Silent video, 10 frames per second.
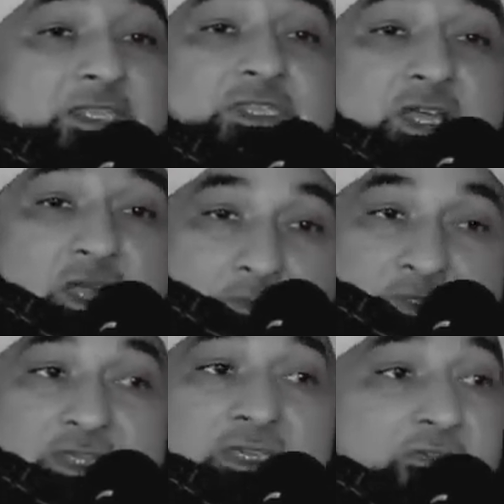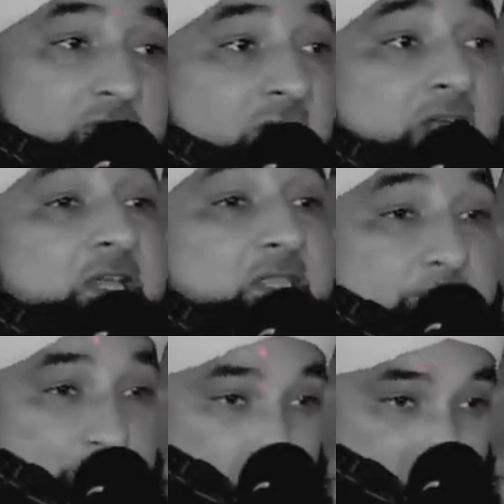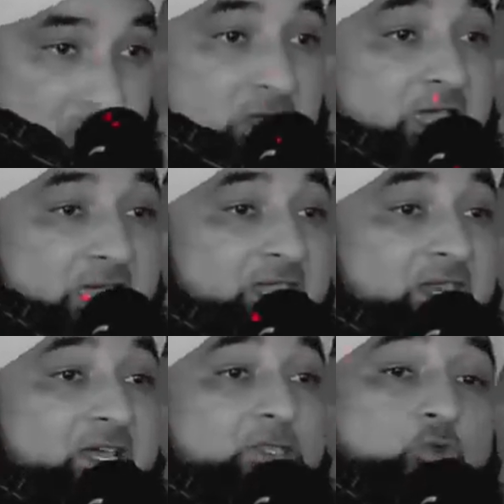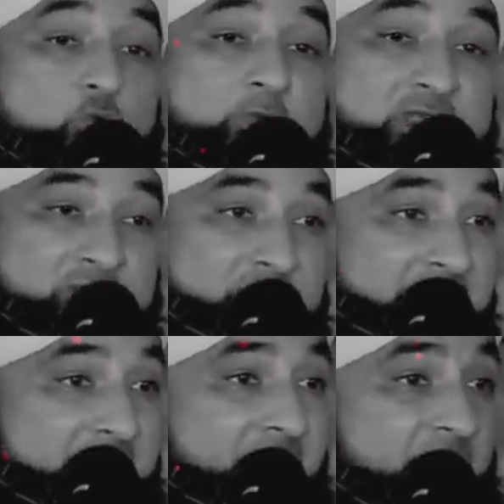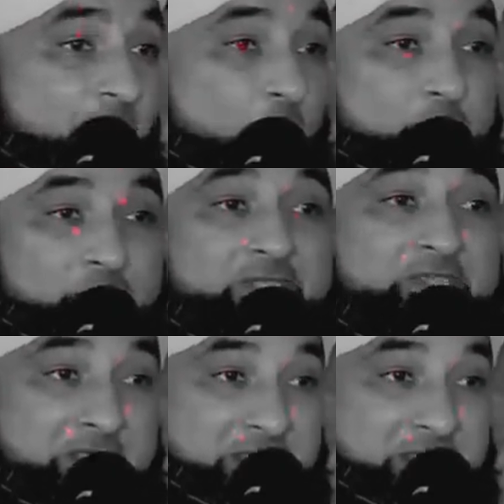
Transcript: अंत अबदी व अना रब का ए अल्लाह तू मेरा बंदा और मैं